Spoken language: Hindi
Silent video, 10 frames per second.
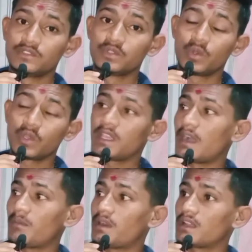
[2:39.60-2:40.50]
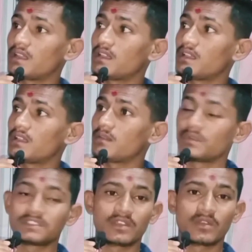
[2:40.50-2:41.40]
जो कि हमारे
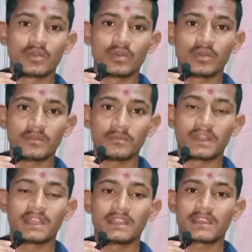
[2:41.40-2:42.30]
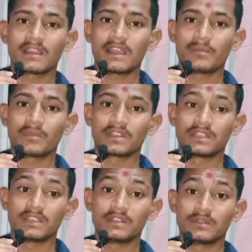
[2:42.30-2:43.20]
मसल को बढ़ाने का काम
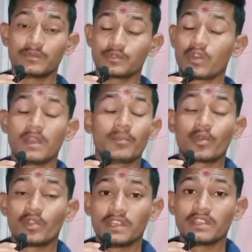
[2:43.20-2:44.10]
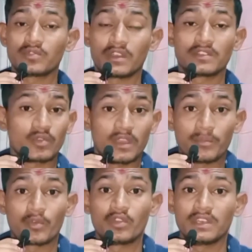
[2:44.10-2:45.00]
करता है सोया प्रोटीन है सॉरी सोया
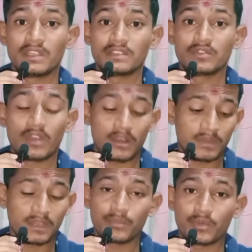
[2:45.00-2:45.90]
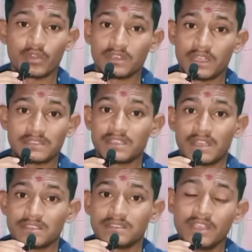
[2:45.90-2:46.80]
प्रोटीन है जो हमारे प्रोटीन अच्छा
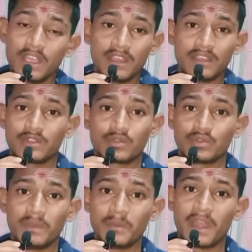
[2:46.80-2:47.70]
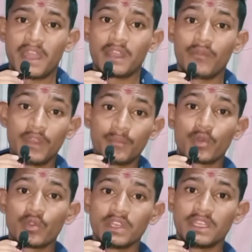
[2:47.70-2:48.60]
खासी एक खुद में ब्रांड है वे
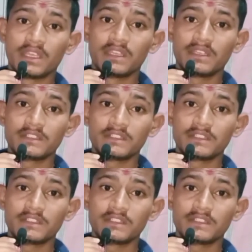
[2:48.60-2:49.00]
प्रोटीन है